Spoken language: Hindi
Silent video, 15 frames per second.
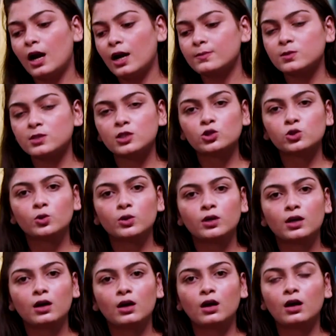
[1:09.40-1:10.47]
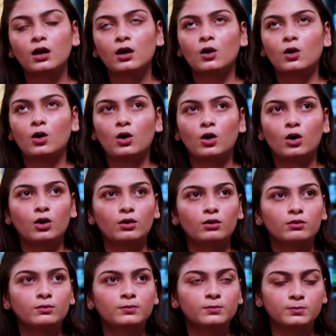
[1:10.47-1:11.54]
कार्ब नहीं छोड़ना और
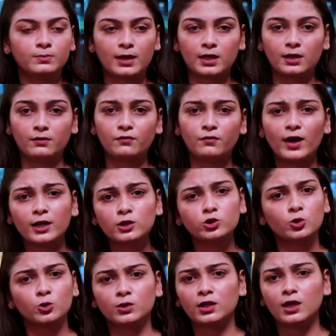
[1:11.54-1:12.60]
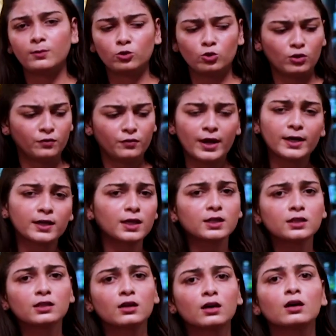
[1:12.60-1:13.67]
बाकी फैट छोड़ दें आप क्योंकि फ़ैट का
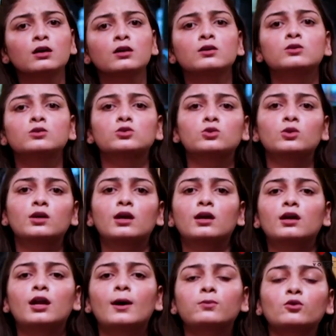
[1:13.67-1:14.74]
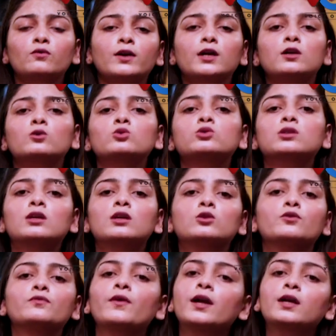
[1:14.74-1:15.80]
इतना जो है अगर आपको वेट लूज़ करना है
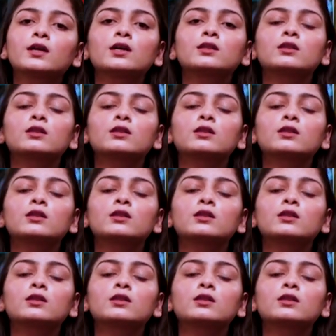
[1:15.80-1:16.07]
तो फैट का